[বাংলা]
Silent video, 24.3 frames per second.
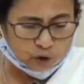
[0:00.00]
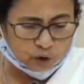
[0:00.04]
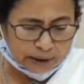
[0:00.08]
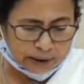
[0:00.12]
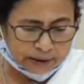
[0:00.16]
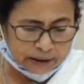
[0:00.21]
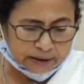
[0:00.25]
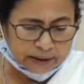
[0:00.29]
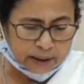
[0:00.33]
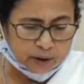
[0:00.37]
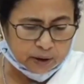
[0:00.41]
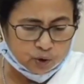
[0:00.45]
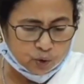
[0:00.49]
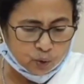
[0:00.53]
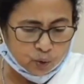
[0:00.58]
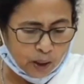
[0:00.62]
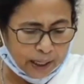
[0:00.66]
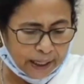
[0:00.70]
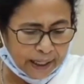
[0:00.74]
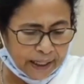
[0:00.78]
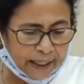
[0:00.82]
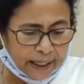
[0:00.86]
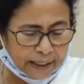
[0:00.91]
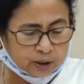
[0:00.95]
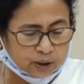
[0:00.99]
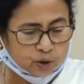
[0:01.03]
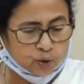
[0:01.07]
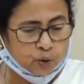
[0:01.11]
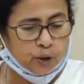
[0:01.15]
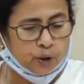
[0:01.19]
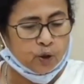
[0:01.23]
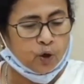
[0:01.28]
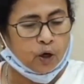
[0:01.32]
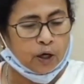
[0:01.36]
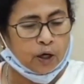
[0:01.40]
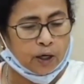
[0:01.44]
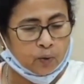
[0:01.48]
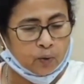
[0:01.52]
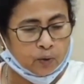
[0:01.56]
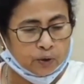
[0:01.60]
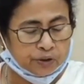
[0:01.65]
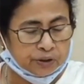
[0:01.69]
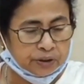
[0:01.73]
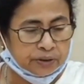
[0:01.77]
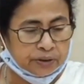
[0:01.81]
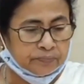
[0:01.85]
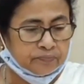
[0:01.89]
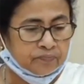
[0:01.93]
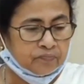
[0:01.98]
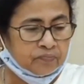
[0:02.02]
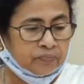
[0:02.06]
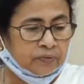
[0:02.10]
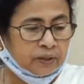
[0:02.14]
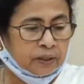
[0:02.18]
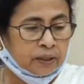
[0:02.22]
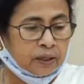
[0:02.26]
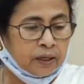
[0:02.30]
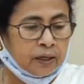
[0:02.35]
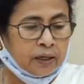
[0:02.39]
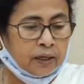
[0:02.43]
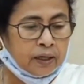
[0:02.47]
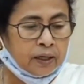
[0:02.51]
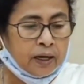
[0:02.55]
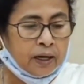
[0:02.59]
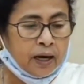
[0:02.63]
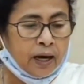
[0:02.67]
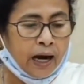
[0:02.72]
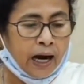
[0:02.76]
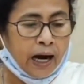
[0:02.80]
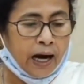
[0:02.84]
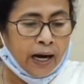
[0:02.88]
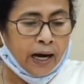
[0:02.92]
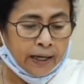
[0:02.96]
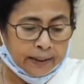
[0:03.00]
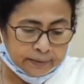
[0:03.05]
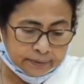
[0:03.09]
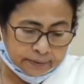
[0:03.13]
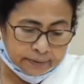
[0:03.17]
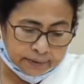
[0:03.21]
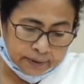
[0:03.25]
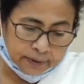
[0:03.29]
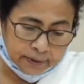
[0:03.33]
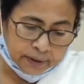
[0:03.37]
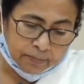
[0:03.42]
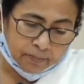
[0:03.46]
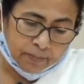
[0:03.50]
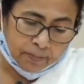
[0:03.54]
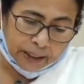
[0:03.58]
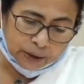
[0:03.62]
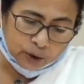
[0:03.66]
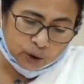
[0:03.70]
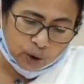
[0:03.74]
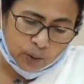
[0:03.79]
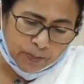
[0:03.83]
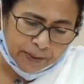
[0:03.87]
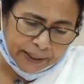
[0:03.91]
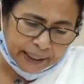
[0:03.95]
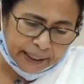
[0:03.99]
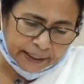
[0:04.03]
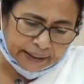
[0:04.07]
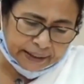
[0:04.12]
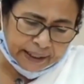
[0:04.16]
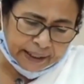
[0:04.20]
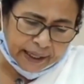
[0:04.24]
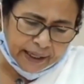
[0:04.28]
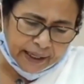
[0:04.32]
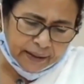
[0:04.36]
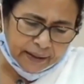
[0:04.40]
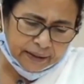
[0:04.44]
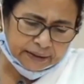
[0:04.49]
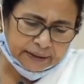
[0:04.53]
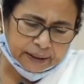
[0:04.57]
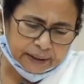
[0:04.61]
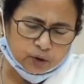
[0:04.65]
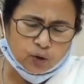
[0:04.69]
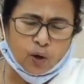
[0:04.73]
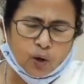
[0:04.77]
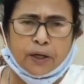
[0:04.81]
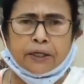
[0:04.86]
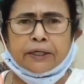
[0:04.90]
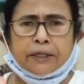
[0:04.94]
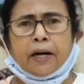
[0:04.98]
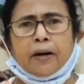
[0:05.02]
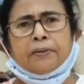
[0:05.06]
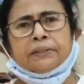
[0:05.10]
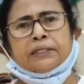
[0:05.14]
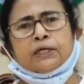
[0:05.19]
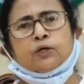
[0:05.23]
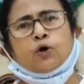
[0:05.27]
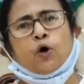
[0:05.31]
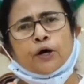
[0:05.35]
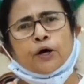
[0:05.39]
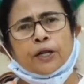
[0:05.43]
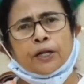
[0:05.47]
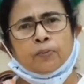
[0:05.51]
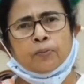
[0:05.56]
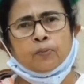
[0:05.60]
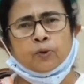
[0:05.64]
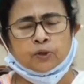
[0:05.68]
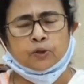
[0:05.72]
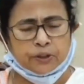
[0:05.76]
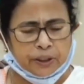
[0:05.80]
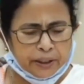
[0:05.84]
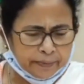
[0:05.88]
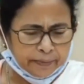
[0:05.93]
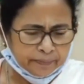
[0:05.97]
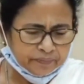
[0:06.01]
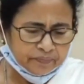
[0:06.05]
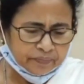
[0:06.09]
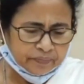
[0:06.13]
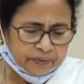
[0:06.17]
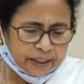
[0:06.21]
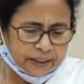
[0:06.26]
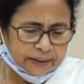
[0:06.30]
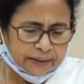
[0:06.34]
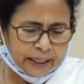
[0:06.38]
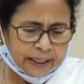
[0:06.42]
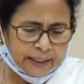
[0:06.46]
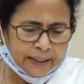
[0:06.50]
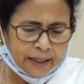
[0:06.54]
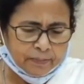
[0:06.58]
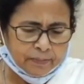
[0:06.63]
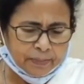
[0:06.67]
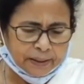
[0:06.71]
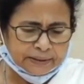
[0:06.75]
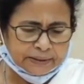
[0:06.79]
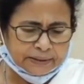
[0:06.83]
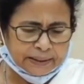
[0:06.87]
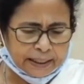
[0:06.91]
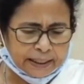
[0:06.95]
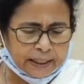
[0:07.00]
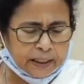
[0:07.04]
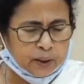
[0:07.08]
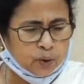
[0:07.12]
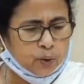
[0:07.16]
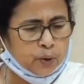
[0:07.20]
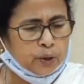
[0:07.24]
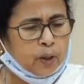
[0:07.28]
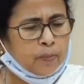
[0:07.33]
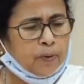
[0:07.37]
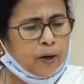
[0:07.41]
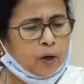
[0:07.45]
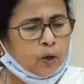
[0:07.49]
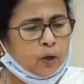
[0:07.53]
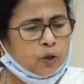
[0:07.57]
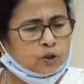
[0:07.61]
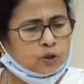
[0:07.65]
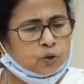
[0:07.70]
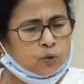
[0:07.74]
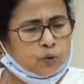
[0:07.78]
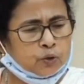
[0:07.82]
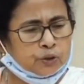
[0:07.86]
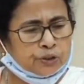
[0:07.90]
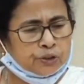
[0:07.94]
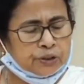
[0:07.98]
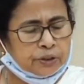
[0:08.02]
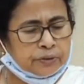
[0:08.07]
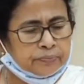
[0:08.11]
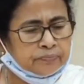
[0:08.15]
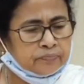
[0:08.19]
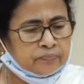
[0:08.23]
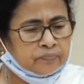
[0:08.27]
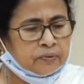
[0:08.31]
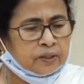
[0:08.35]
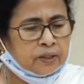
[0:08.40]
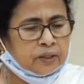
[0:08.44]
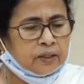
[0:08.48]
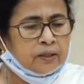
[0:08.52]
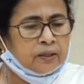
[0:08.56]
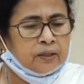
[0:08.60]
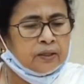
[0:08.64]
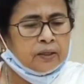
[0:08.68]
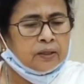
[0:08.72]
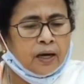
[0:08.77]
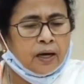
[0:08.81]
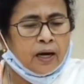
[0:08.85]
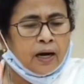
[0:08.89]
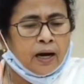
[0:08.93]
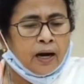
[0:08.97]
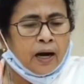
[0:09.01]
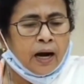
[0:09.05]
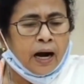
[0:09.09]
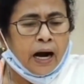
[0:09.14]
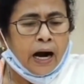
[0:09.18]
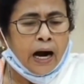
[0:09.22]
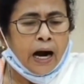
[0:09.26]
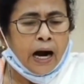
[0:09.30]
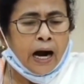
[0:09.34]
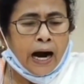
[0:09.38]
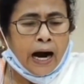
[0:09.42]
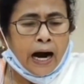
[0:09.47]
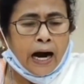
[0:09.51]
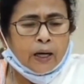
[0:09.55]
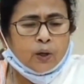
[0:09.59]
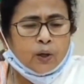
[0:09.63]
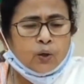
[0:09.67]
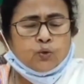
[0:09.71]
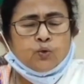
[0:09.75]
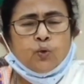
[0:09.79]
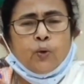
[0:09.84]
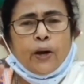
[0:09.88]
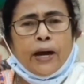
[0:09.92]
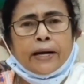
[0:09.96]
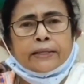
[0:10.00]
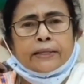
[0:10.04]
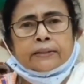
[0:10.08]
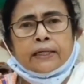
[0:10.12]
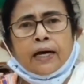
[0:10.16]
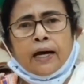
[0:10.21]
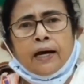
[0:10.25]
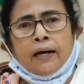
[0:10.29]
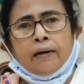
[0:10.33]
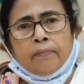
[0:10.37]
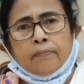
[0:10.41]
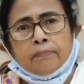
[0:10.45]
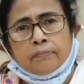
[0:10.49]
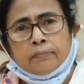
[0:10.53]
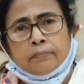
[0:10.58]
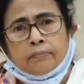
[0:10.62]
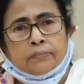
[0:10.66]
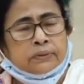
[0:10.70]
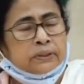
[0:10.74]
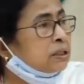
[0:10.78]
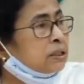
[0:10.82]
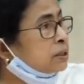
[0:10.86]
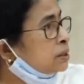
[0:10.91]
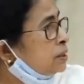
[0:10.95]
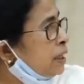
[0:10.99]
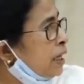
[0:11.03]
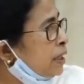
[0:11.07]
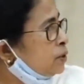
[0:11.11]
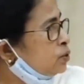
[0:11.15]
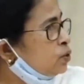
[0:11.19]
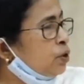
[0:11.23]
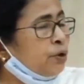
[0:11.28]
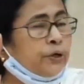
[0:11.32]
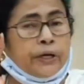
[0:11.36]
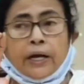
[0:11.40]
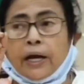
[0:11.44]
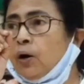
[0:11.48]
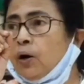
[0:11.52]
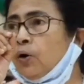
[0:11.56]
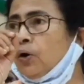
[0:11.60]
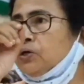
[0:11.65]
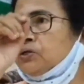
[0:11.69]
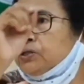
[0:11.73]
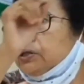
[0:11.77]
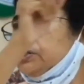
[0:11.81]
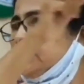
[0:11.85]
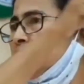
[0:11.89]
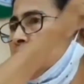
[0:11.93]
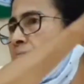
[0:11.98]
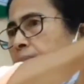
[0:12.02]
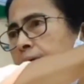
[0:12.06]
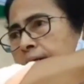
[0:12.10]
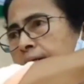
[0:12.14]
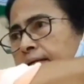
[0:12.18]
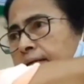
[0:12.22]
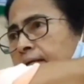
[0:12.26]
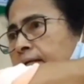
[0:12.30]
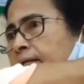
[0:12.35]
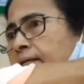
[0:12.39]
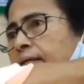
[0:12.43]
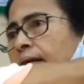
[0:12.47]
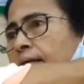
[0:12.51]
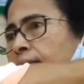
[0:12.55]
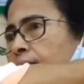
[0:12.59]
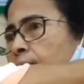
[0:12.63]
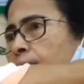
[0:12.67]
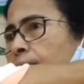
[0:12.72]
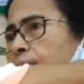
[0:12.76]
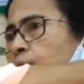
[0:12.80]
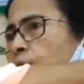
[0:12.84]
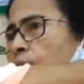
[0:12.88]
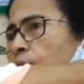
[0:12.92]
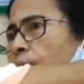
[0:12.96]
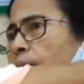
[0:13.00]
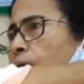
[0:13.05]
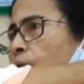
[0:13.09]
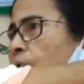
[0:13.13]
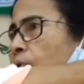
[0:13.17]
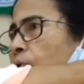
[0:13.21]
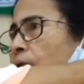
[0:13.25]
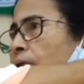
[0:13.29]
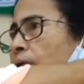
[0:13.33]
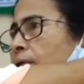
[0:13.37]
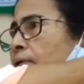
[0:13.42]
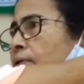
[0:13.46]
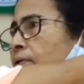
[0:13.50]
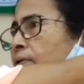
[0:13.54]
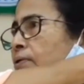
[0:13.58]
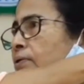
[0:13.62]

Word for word: জন্য তাদেরটা জুলাইয়ের লাস্ট উইক করা হয়েছে আর মাধ্যমিকেরটা যেহেতু এটা আমাদের ঘরের মধ্যে তাই আমরা সেকেন্ড উইক অফ অগস্ট করেছি আরও দু একটা সিদ্ধান্ত নেওয়া হয়েছে ভাই এটা কি জানতে পারছো না ভালো করে